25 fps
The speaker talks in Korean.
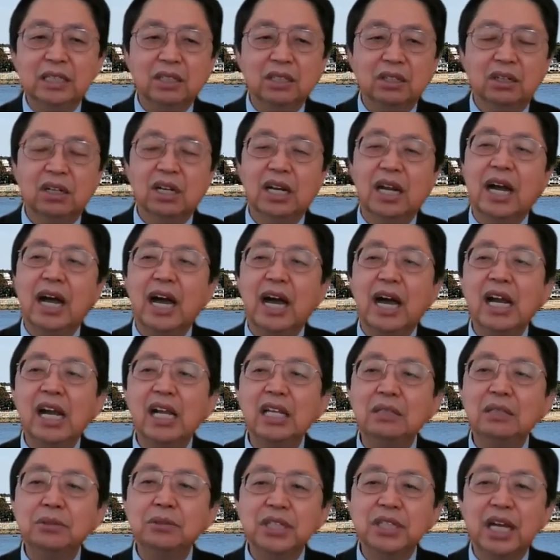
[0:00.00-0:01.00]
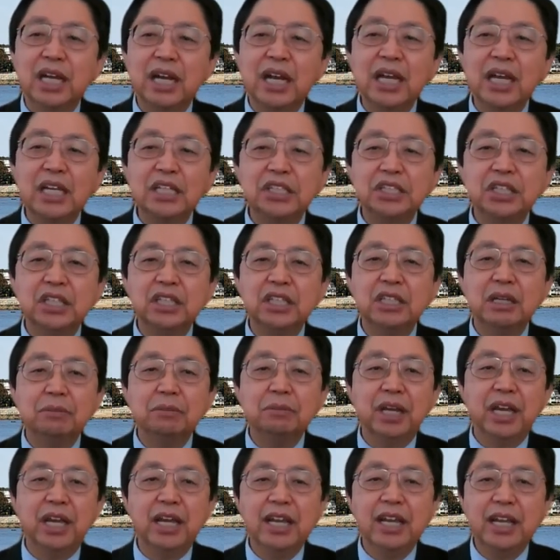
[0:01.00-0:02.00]
그러나 하나님은 살아계시기
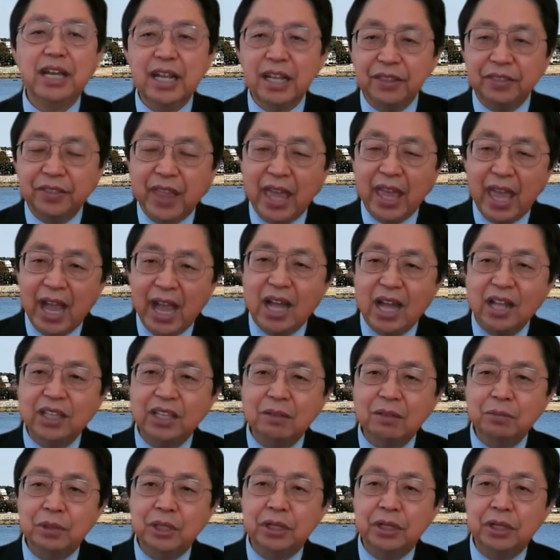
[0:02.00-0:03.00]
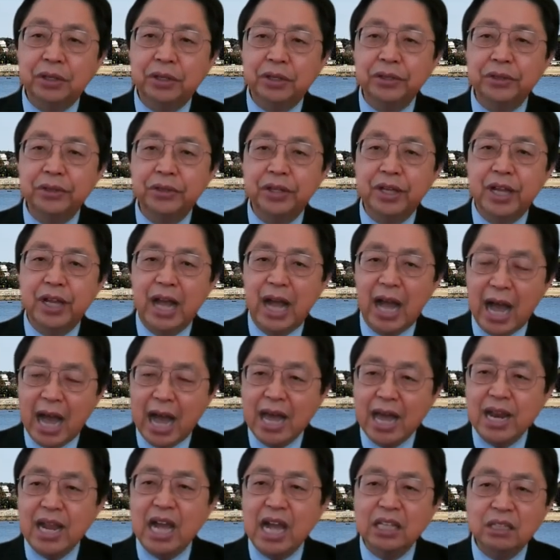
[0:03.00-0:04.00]
때문에 때가 되면
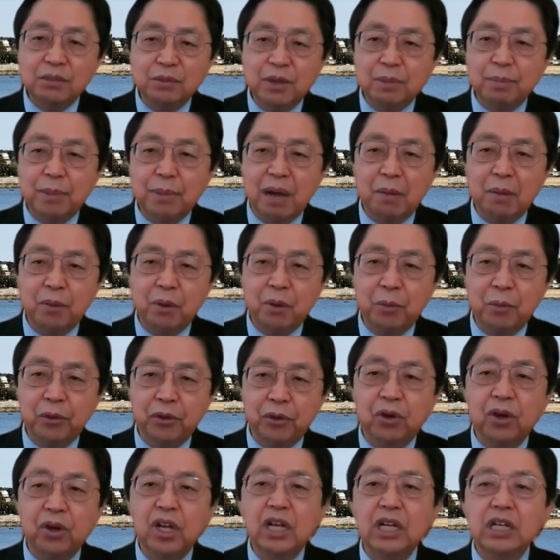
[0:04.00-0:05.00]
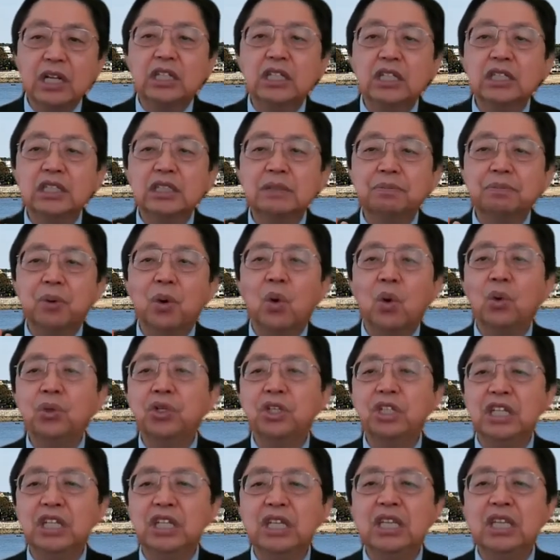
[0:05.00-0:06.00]
하나님의 방법으로 그
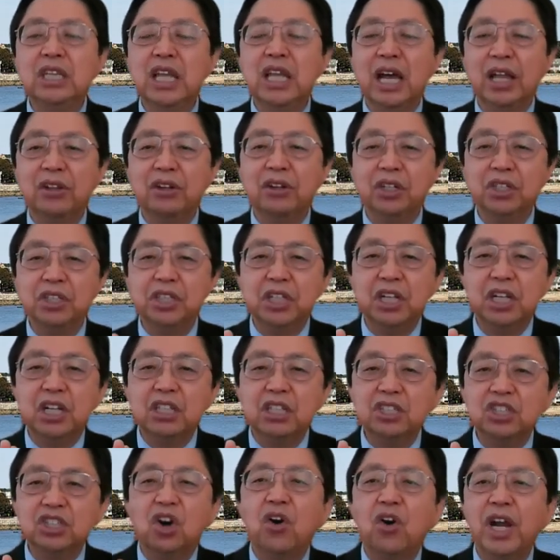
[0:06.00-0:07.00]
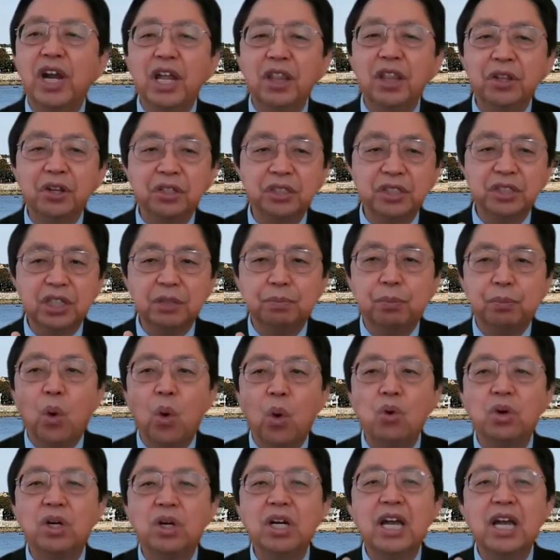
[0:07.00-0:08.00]
모든 인한 것을 선한 것을
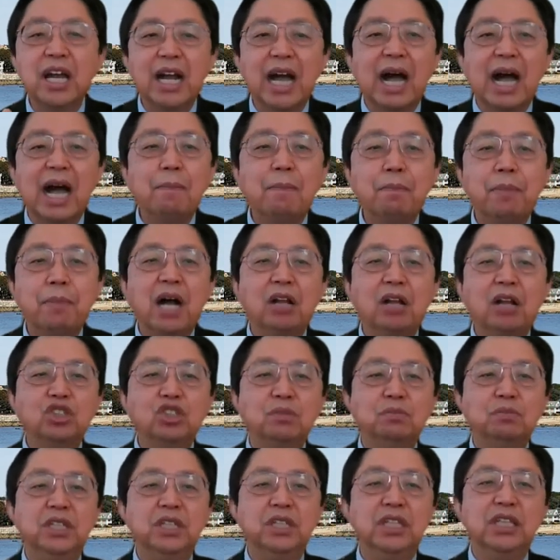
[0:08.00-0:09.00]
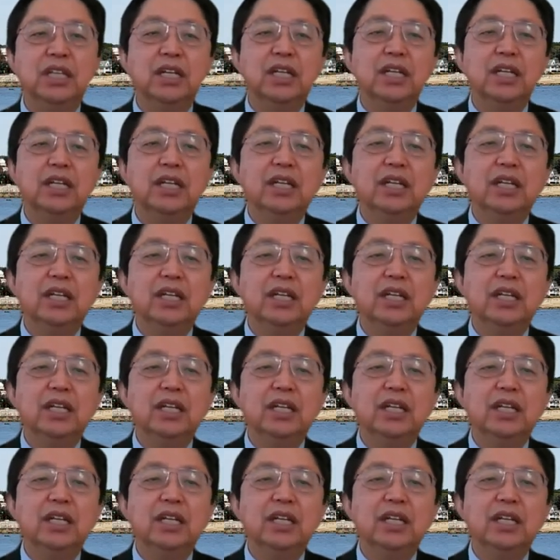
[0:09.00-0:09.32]
보홍 갚아주십니다.